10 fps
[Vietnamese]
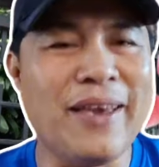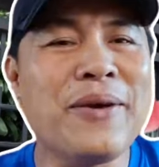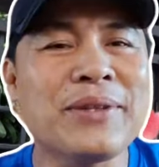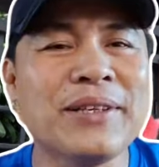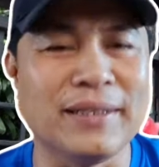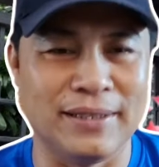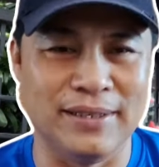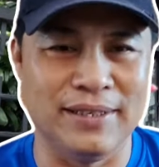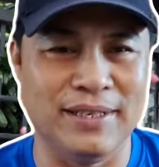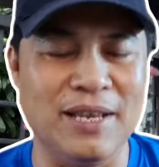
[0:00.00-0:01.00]
yêu thương
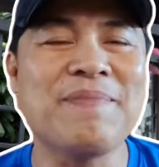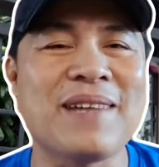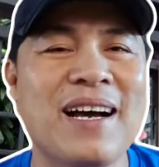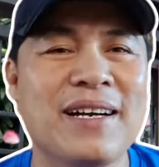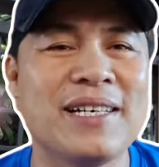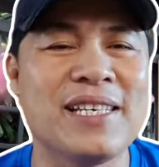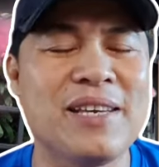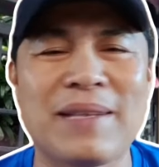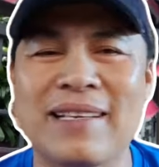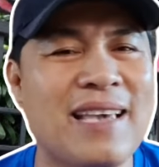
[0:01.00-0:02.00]
người giúp đỡ người
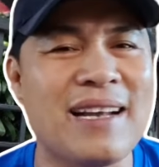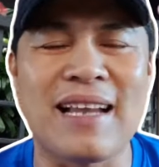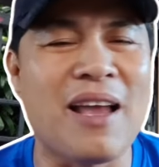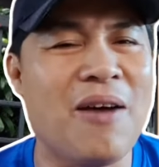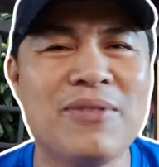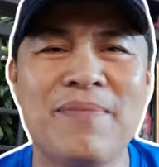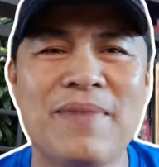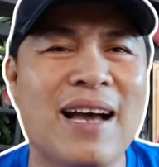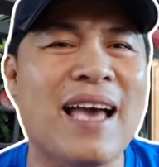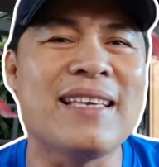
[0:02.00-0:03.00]
nhưng mà thực chất ra nó không giúp
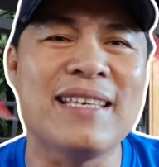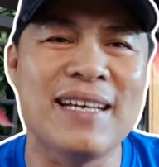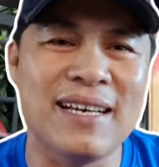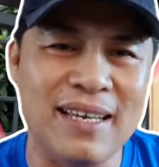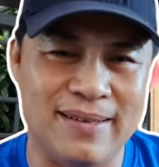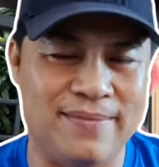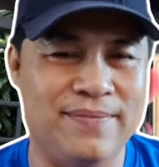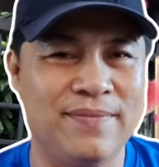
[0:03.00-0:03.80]
đỡ ai hết trơn á